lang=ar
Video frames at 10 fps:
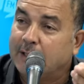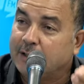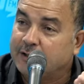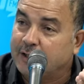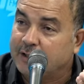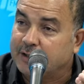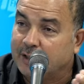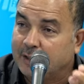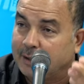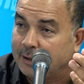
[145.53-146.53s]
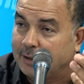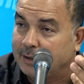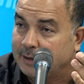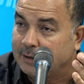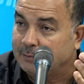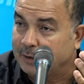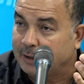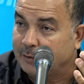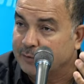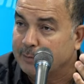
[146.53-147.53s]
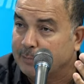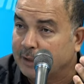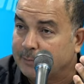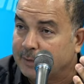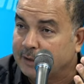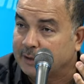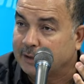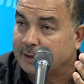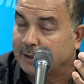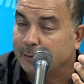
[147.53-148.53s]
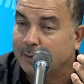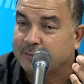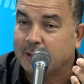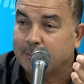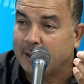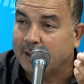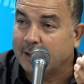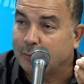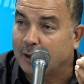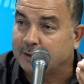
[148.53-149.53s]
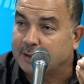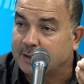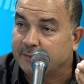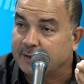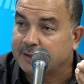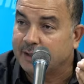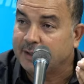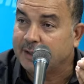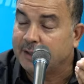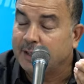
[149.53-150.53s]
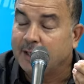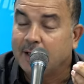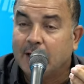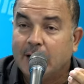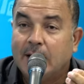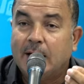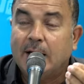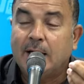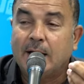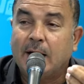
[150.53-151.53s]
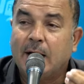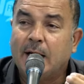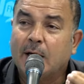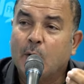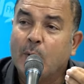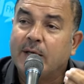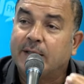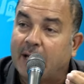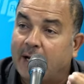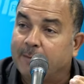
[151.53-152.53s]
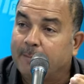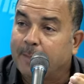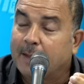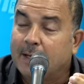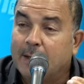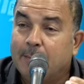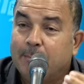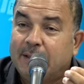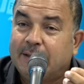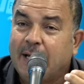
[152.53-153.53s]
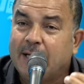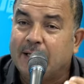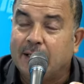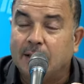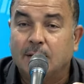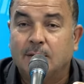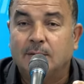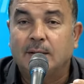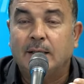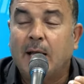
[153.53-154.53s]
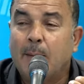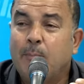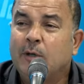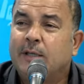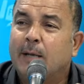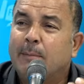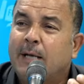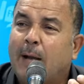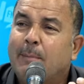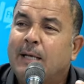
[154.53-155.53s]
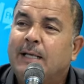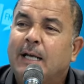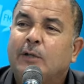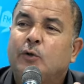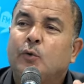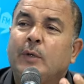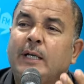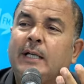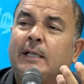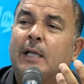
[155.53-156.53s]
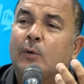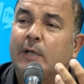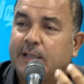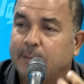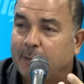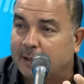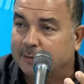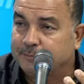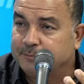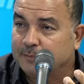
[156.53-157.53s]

هذا الجيش الذي يعني يسمى كما ذكرت لك أمس البقرة المقدسة في إسرائيل انهار وانتهى بالتالي لابد من عمليات تعيد له الاعتبار